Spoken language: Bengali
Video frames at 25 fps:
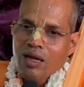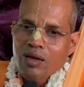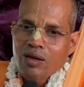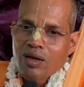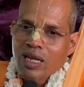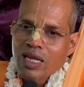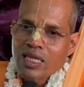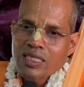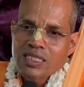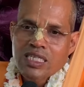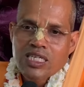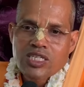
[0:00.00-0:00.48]

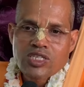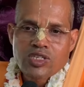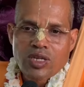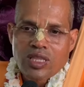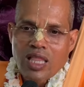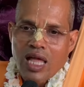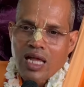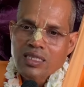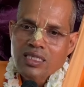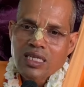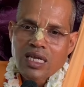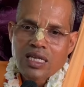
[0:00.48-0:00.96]
করলে সে
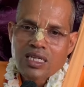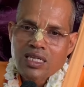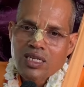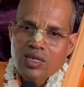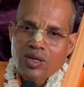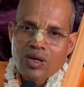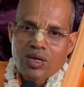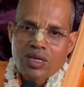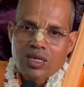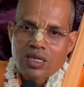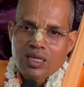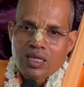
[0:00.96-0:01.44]
সদাচারী
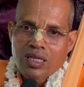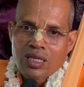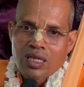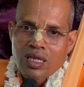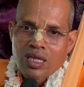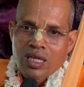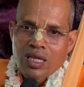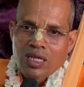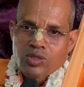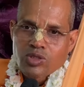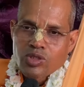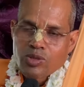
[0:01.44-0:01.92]
নয়
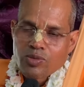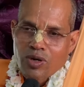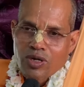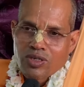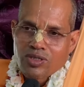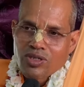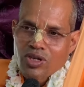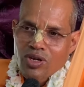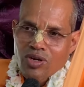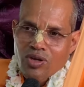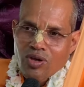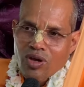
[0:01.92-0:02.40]
শুধু
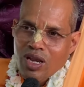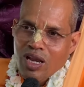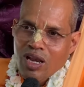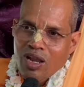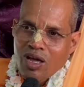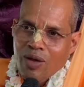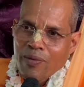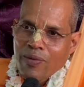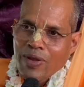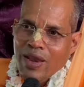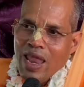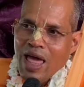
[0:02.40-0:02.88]
বর্জন করলে
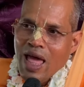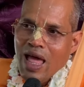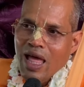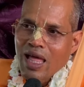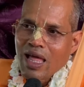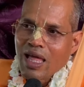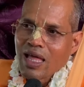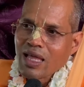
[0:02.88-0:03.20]
হবে না